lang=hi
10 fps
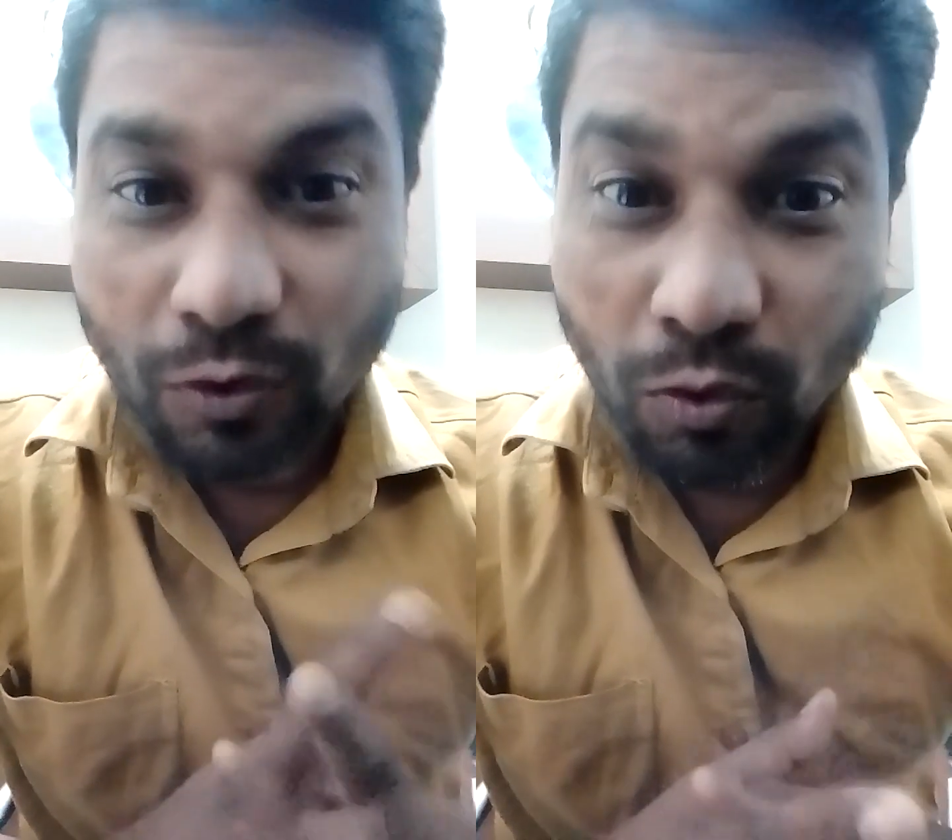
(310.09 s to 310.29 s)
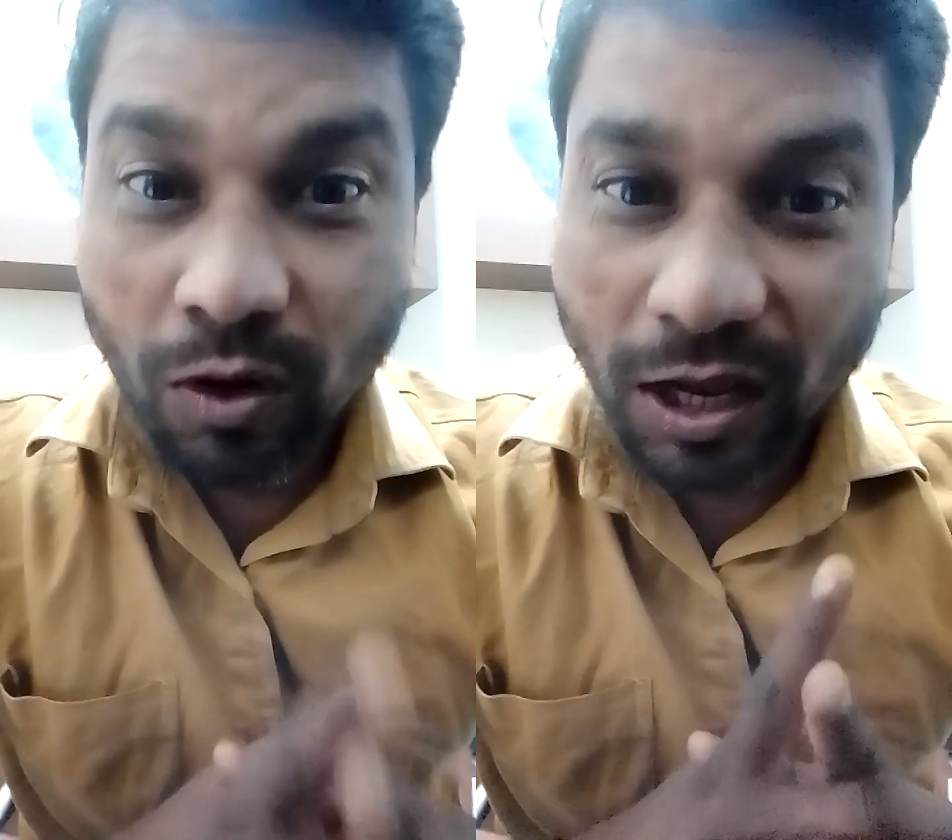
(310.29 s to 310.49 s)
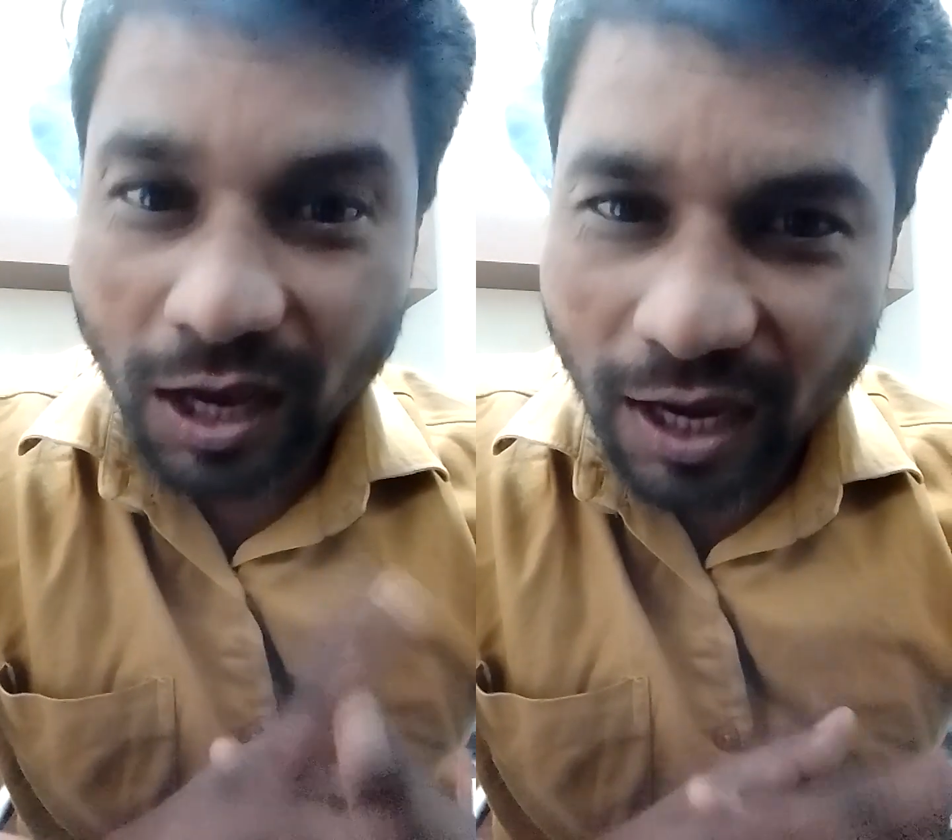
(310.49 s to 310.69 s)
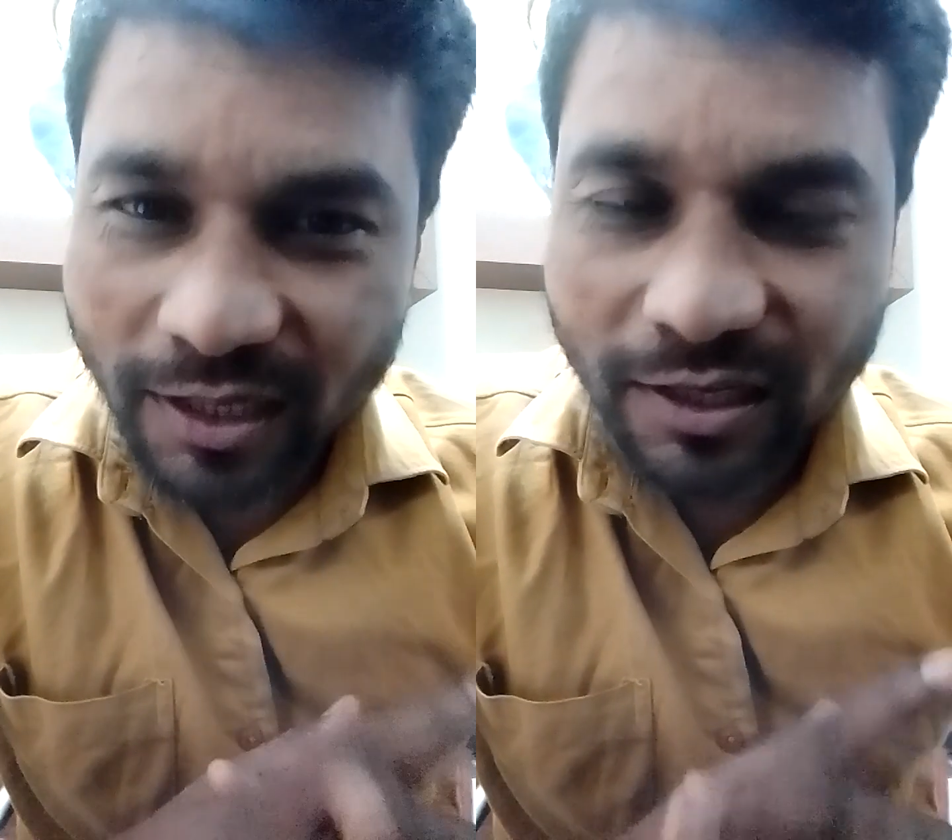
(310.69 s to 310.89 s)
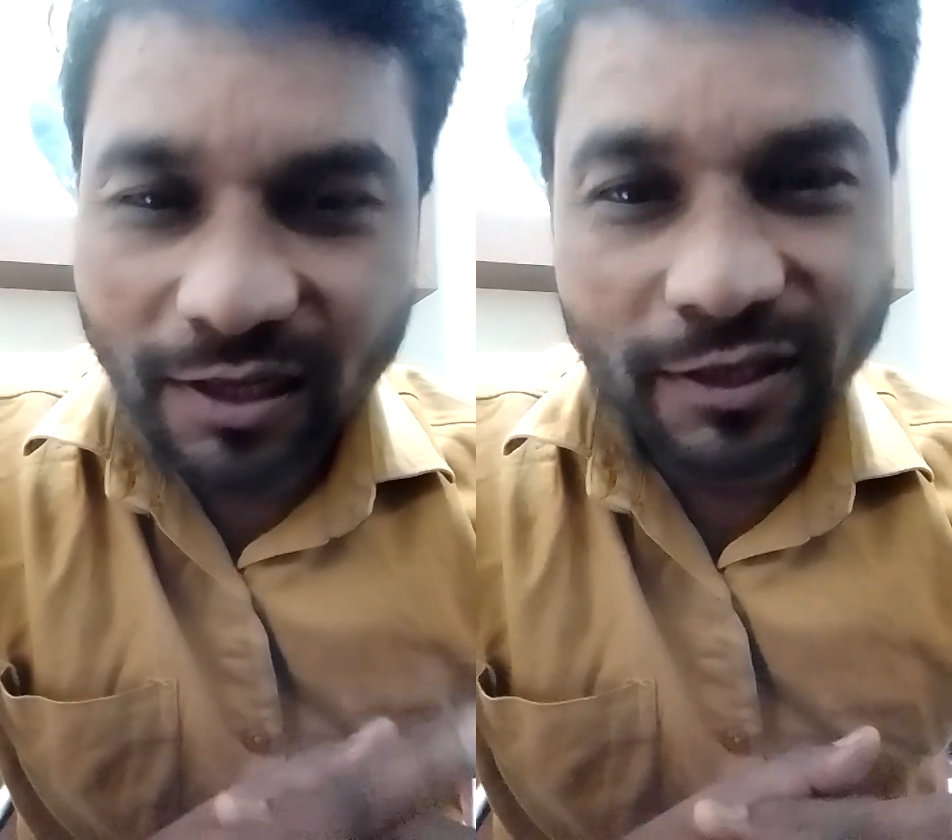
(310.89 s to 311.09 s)
घोड़ा
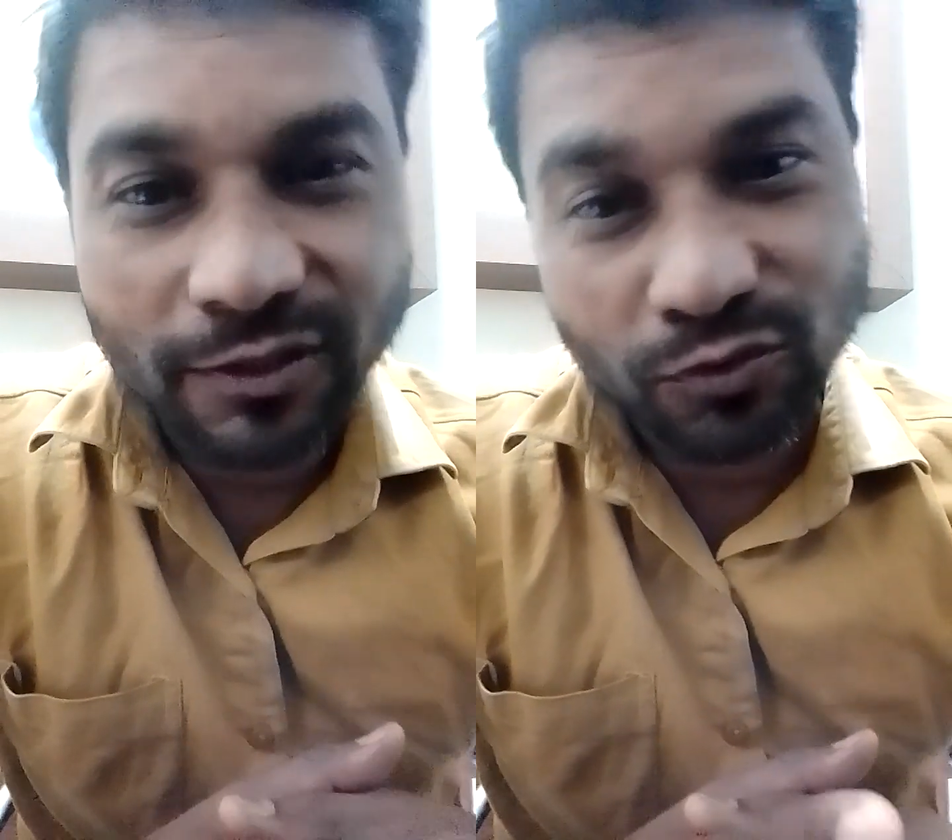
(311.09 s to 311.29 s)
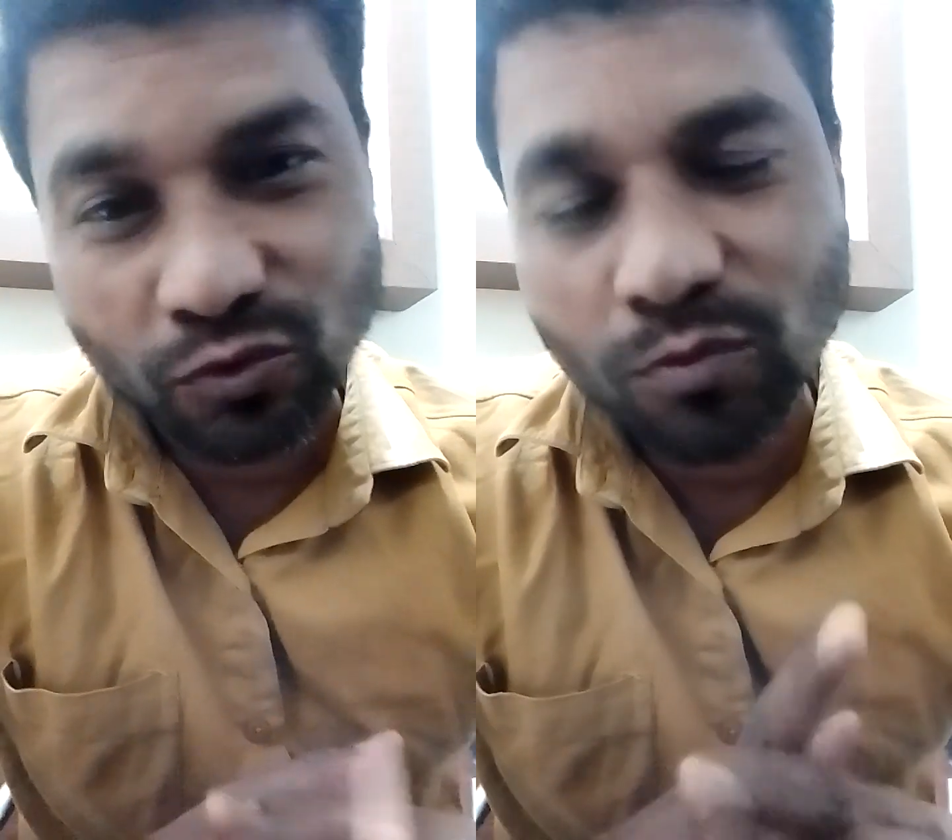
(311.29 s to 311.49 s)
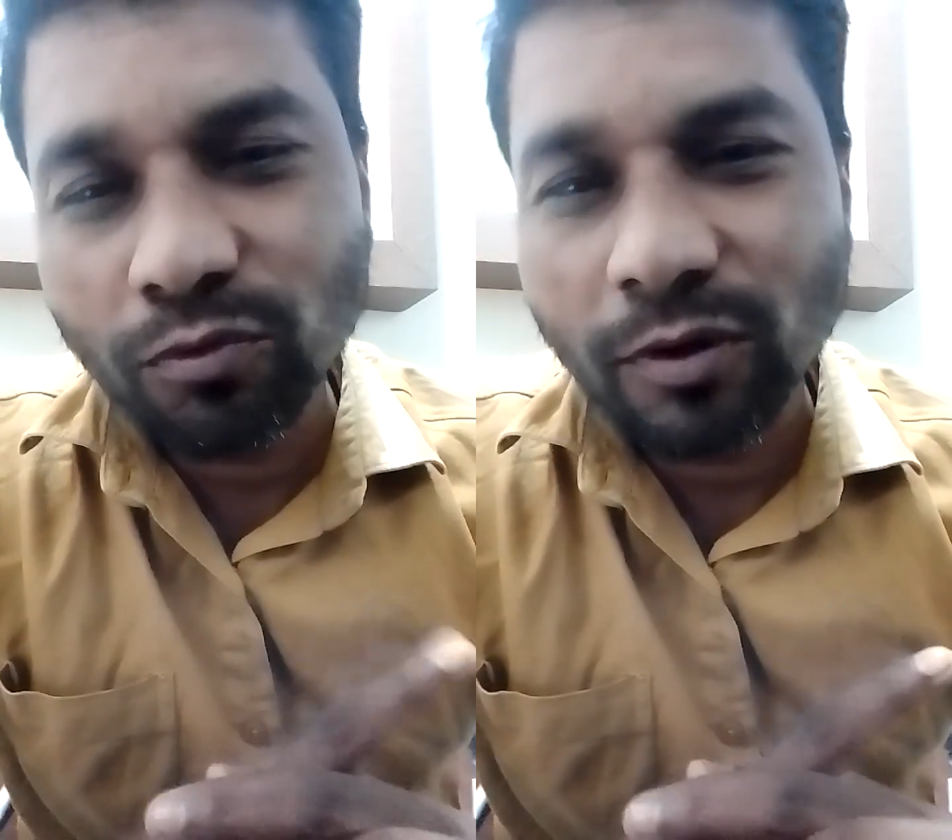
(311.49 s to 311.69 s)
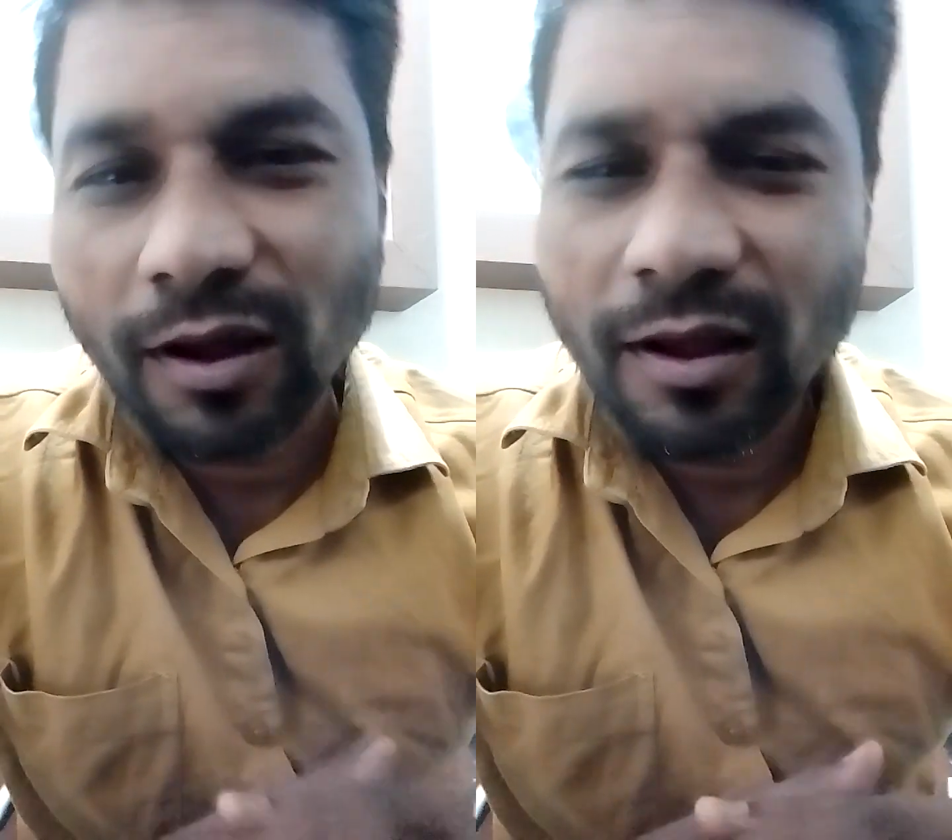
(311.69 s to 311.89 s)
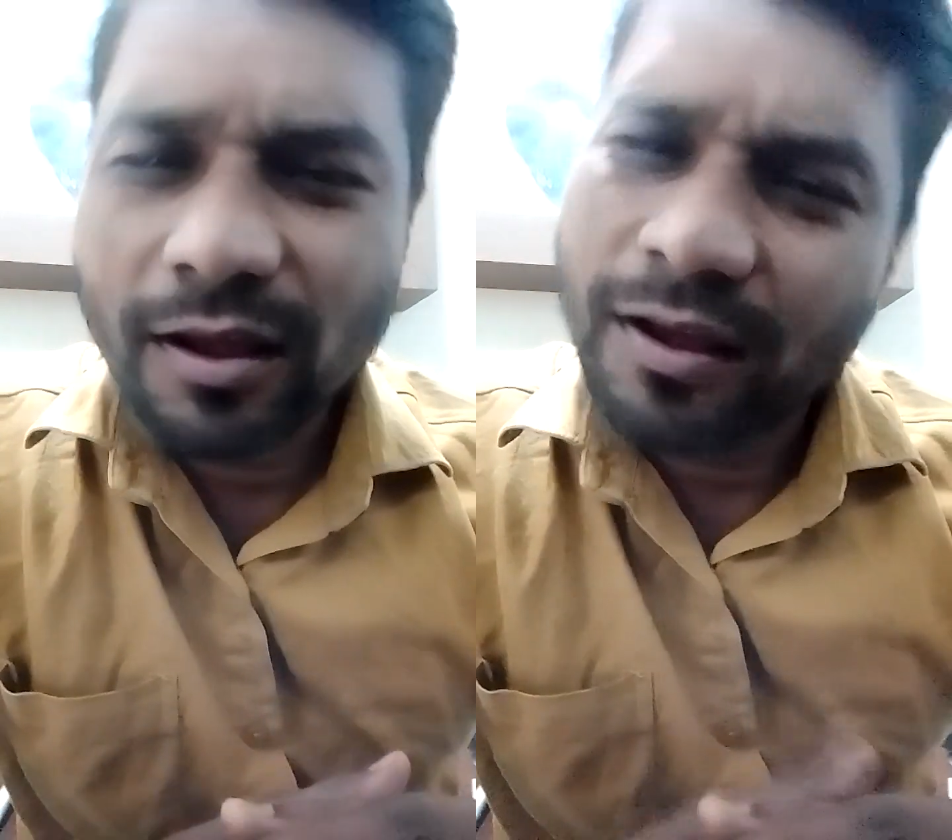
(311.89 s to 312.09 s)
खाली रखे तो बुरा